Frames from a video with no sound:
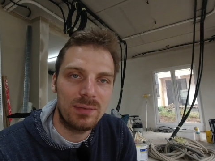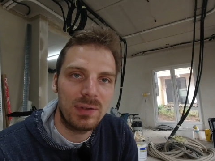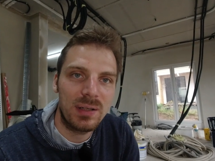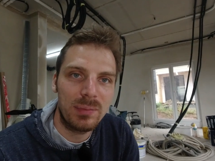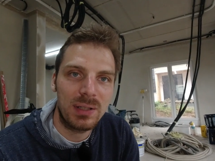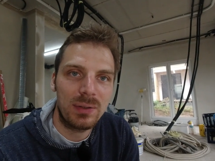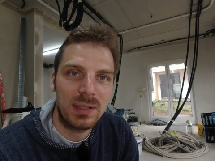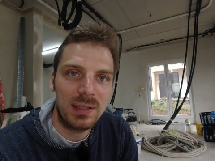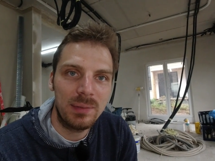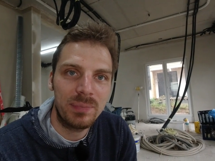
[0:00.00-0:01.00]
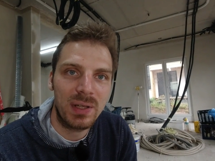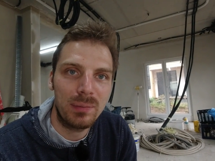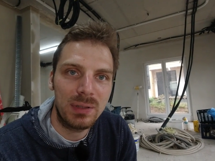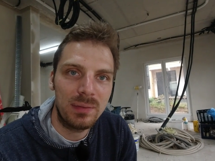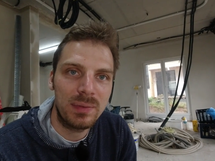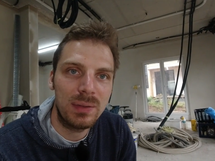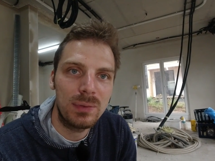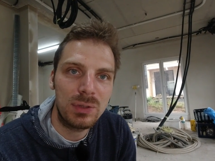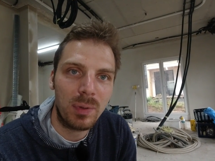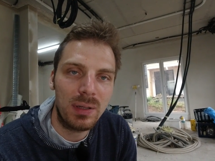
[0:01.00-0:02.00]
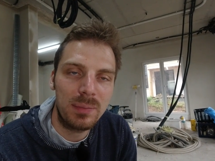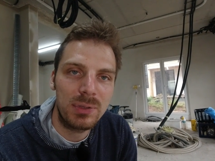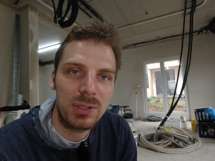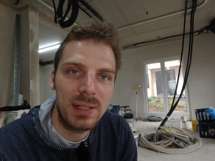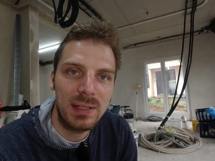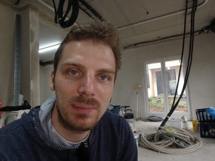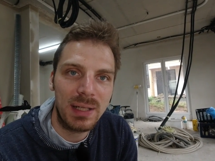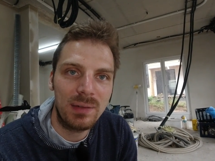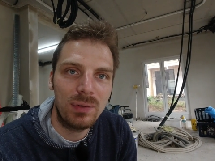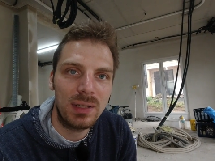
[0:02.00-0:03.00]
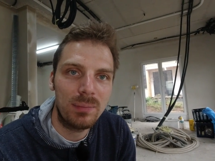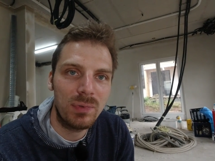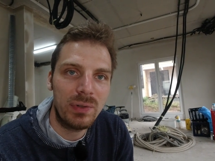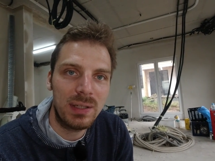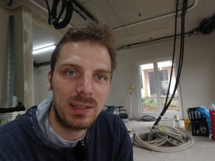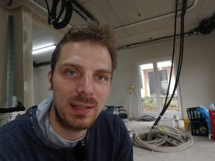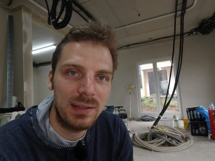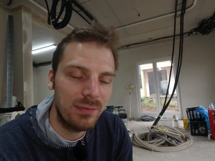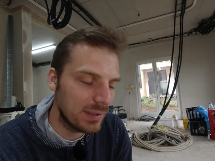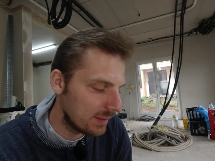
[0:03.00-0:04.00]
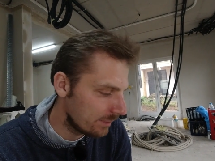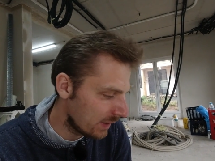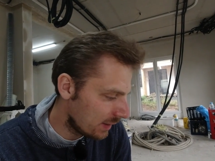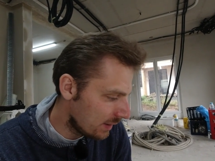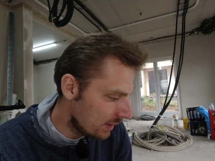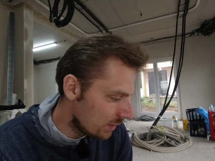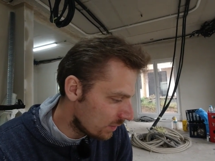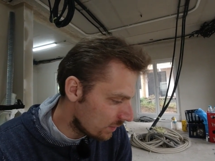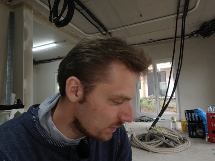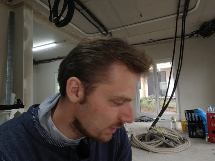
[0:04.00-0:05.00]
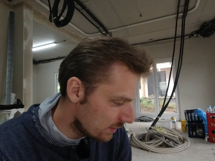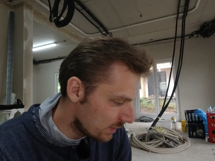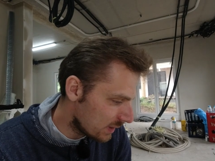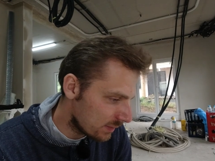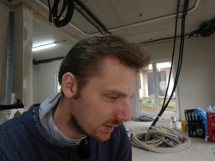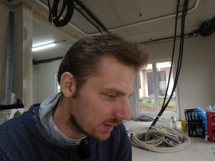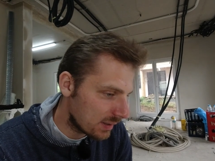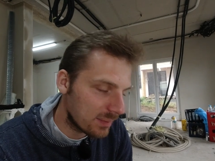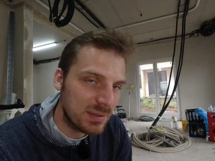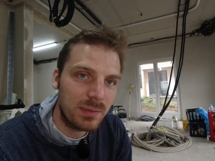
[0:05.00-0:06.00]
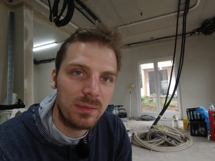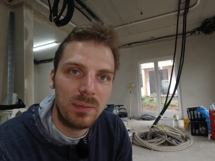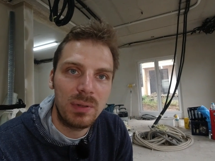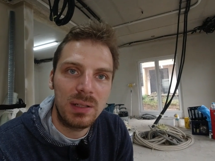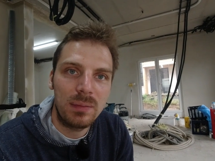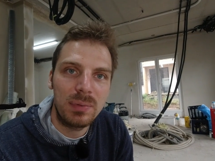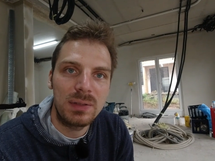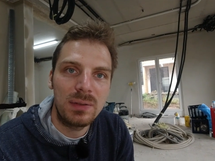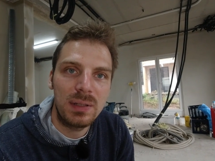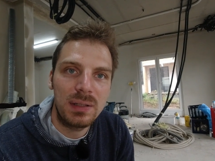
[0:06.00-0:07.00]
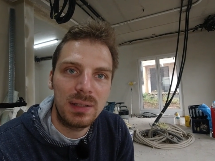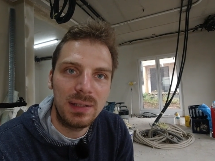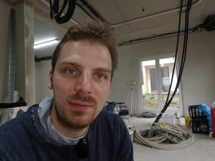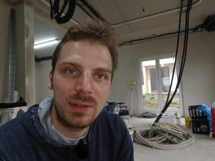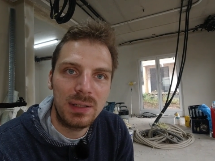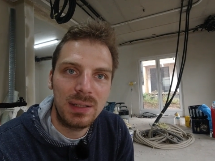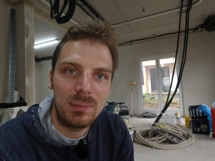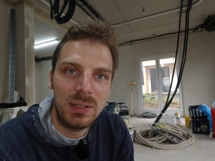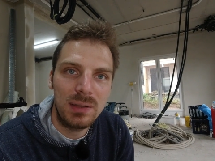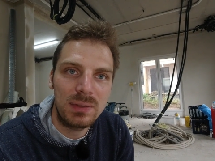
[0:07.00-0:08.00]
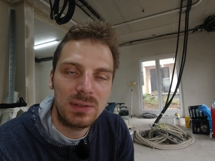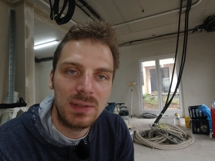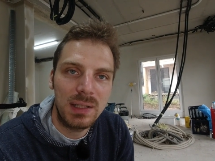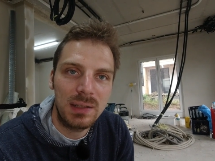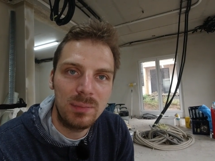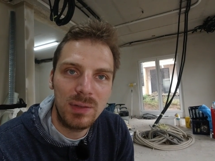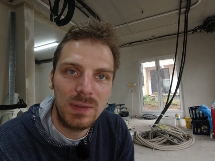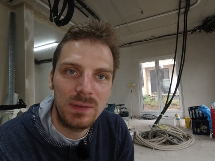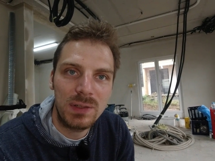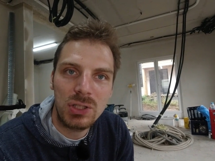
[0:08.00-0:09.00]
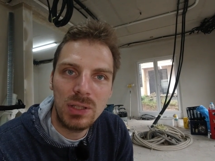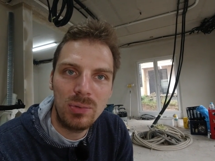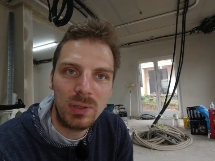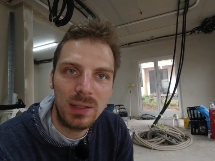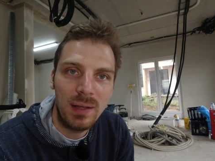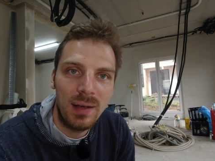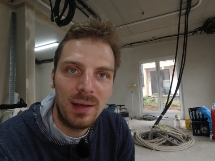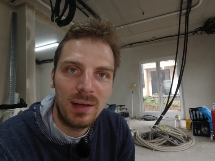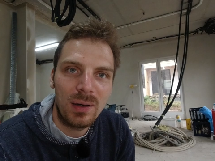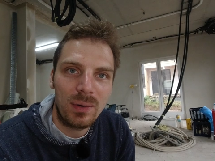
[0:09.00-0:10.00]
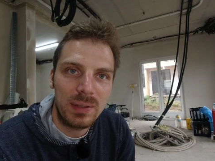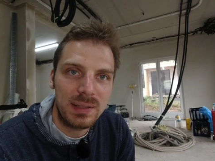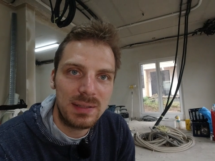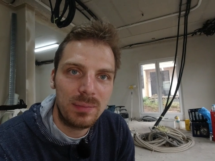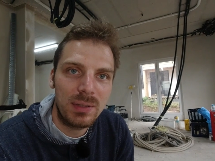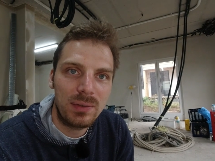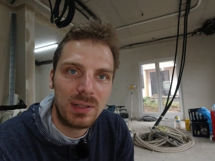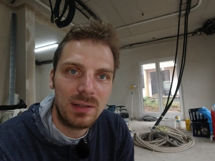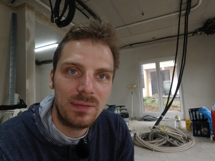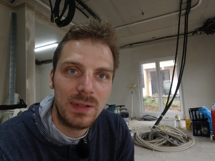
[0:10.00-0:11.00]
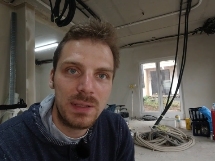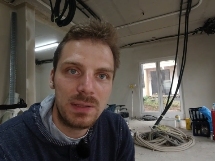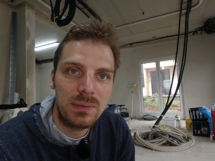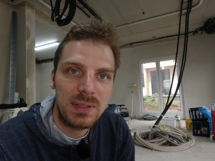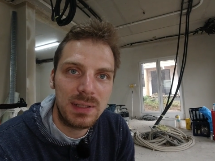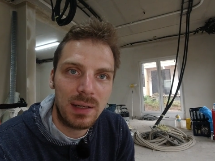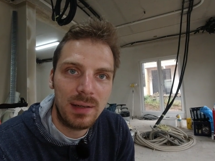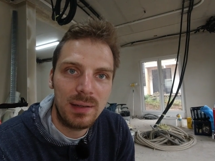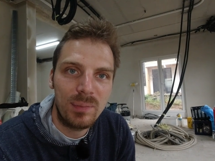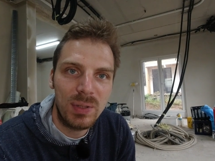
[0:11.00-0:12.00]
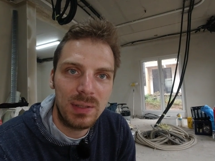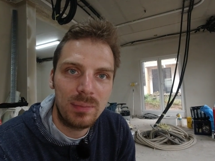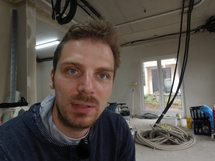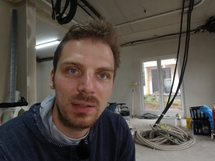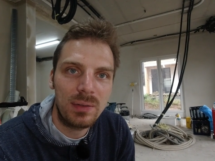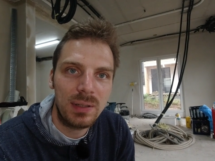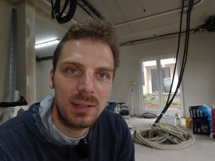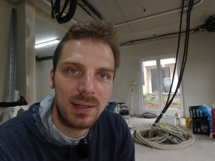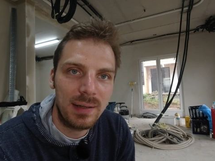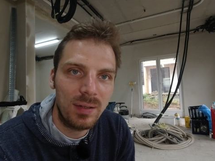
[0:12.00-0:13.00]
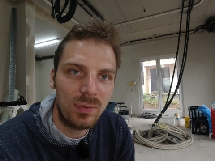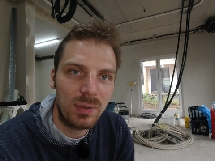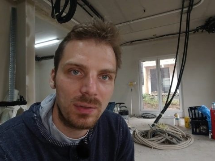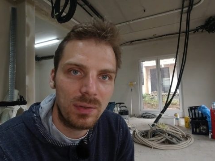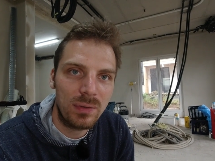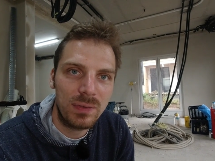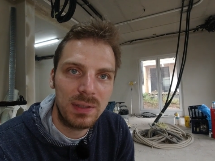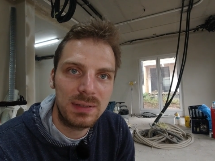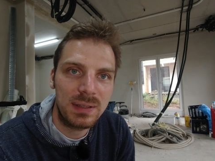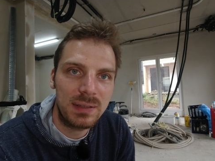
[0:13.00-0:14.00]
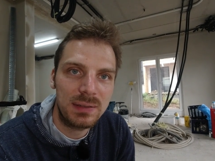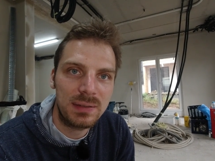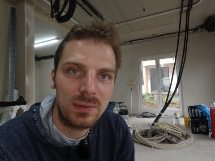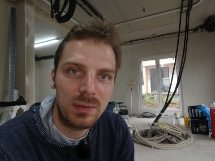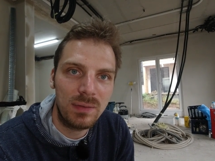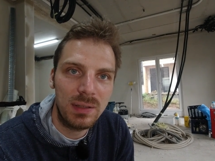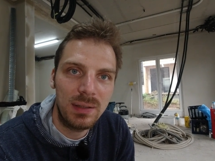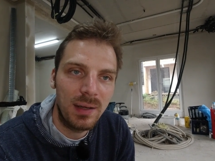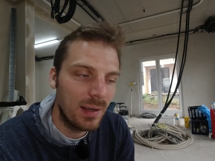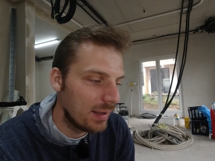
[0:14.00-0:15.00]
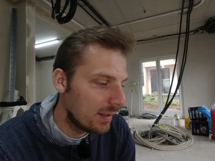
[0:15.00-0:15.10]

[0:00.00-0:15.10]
davon habe ich auch da, aber die ursprünglich bestellte Menge wurde eben noch nicht geliefert. Und ja, da gab es irgendwie der, bezüglich der Liefertermine und so weiter immer wieder Verschiebungen. Jetzt habe ich noch keinen fest zugesagten Termin, da bin ich noch in der Klärung und hoffe, dass ich das irgendwie